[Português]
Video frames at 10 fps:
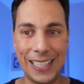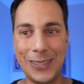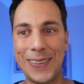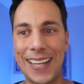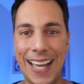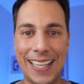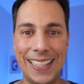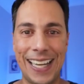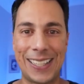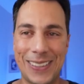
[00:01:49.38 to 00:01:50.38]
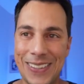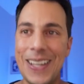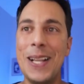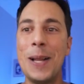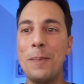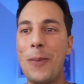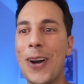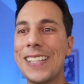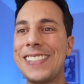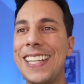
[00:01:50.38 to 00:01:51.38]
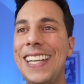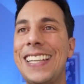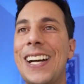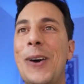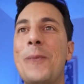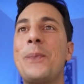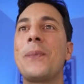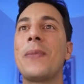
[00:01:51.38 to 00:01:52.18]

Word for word: aí do craque Neto. Bora seguir então.